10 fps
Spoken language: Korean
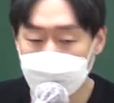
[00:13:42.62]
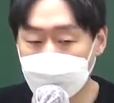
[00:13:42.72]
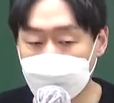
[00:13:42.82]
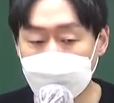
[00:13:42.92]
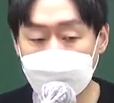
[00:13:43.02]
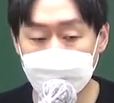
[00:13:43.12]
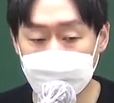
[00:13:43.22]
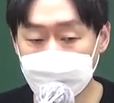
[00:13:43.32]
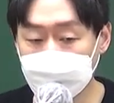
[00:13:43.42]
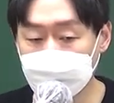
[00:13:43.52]
이해할
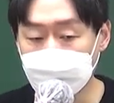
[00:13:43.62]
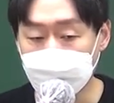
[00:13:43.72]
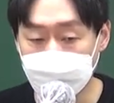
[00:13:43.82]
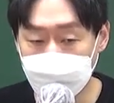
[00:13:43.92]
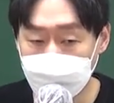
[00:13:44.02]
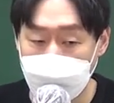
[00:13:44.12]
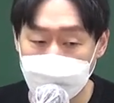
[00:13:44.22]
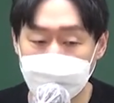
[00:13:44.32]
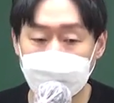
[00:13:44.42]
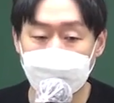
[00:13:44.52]
부분도 있고
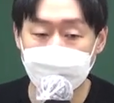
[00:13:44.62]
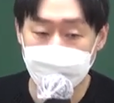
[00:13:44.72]
암기할